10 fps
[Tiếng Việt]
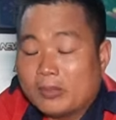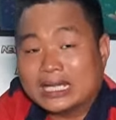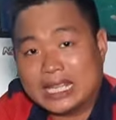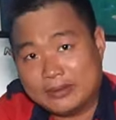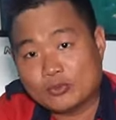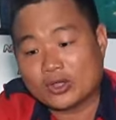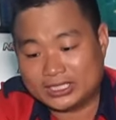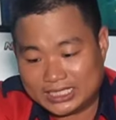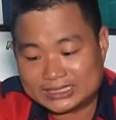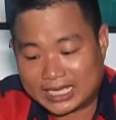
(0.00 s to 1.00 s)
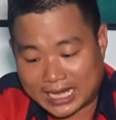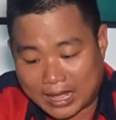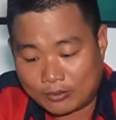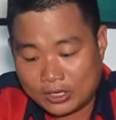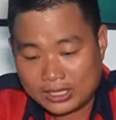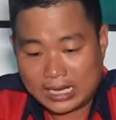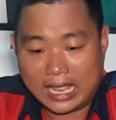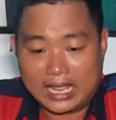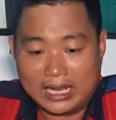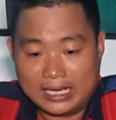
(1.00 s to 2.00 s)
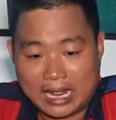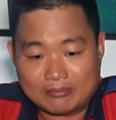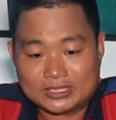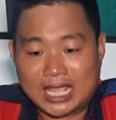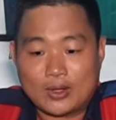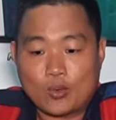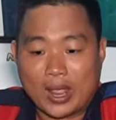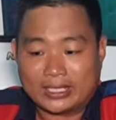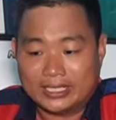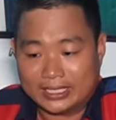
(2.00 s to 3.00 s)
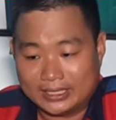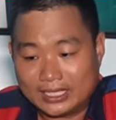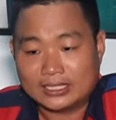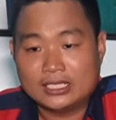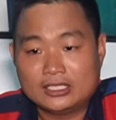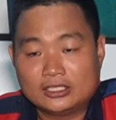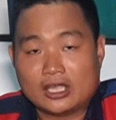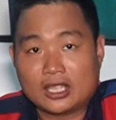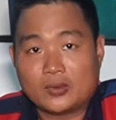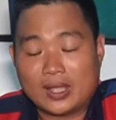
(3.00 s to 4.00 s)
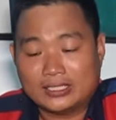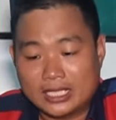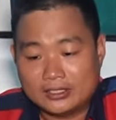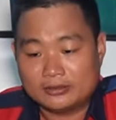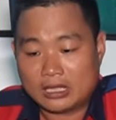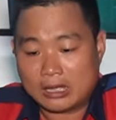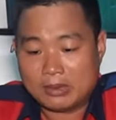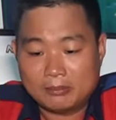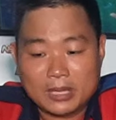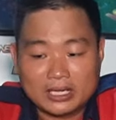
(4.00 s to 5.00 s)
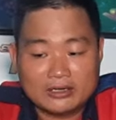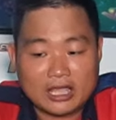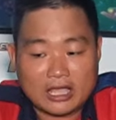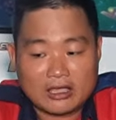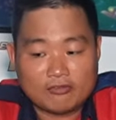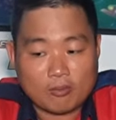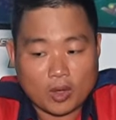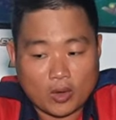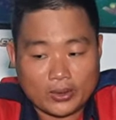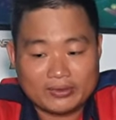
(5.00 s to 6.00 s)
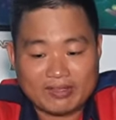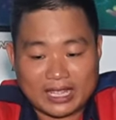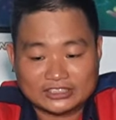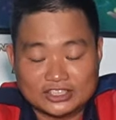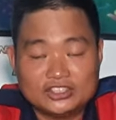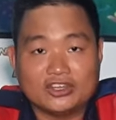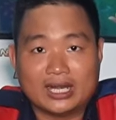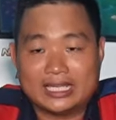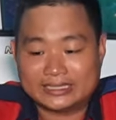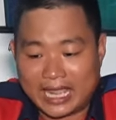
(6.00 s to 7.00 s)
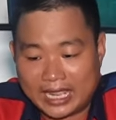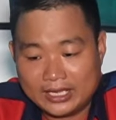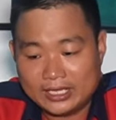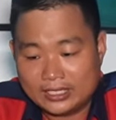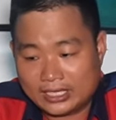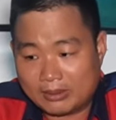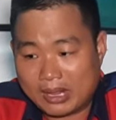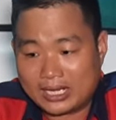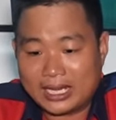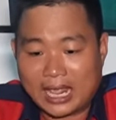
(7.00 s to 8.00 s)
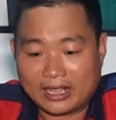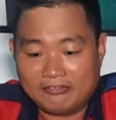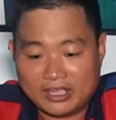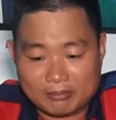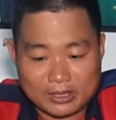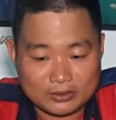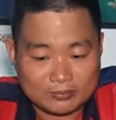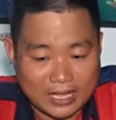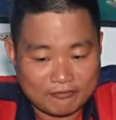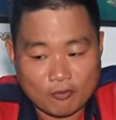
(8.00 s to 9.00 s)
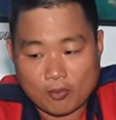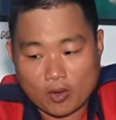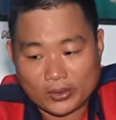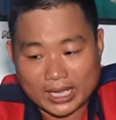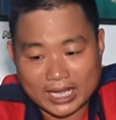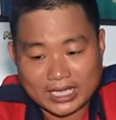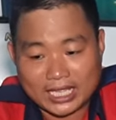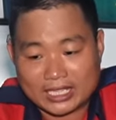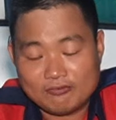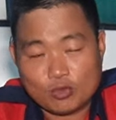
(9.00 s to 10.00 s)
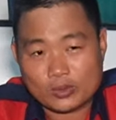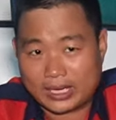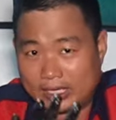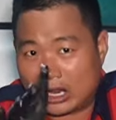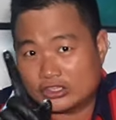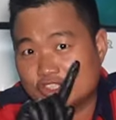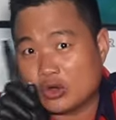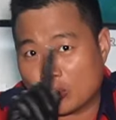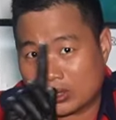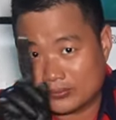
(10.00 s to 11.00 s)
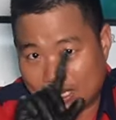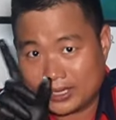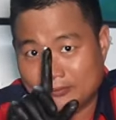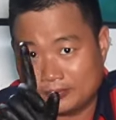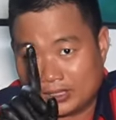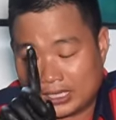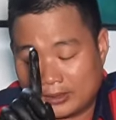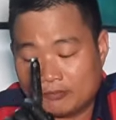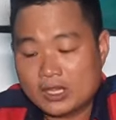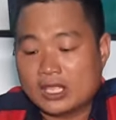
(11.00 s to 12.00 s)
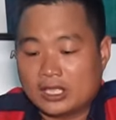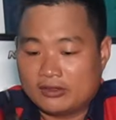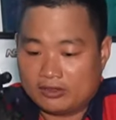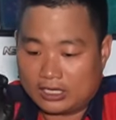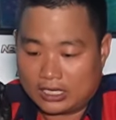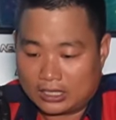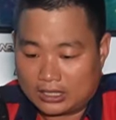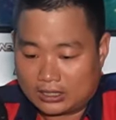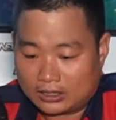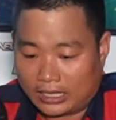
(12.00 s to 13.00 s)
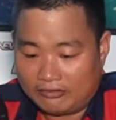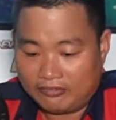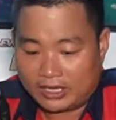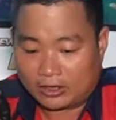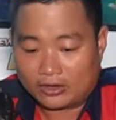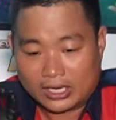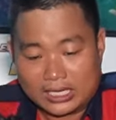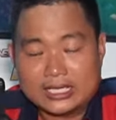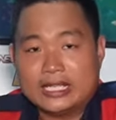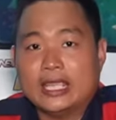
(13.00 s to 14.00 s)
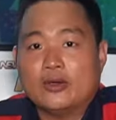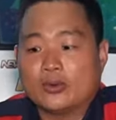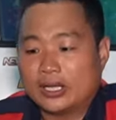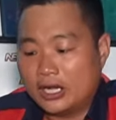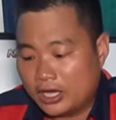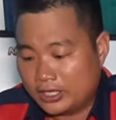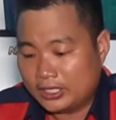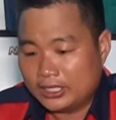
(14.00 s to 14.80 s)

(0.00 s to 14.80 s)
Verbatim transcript: của bất kỳ một cái chiếc xe nào, để làm sao hoàn thiện nhất cho cái quá trình à, bên mình à, phục hồi và sửa chữa lại xe. Thì các bạn thấy là cái việc mà chúng ta phục hồi các cái cây kim phun này nó chưa đủ đâu nhé ha. À, cái việc có rất là nhiều cái nơi